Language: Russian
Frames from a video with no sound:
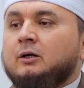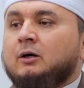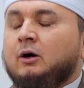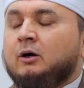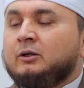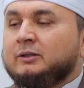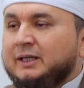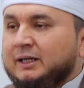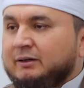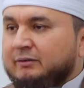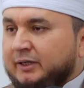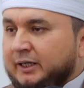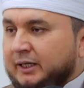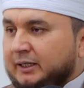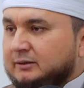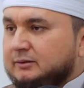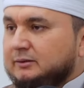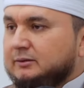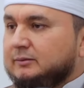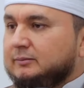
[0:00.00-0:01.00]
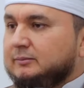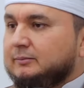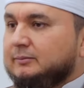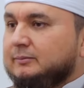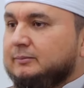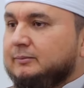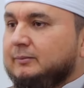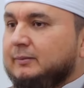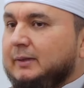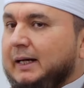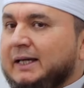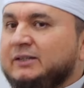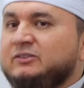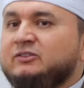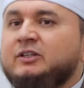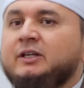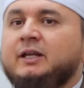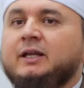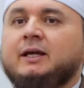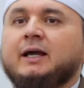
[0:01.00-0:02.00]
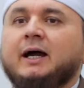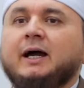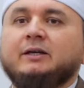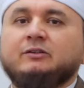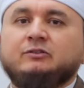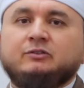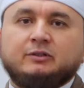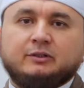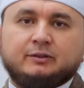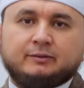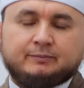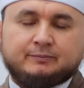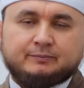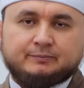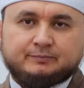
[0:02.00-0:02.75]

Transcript: Он говорит – остерегайся,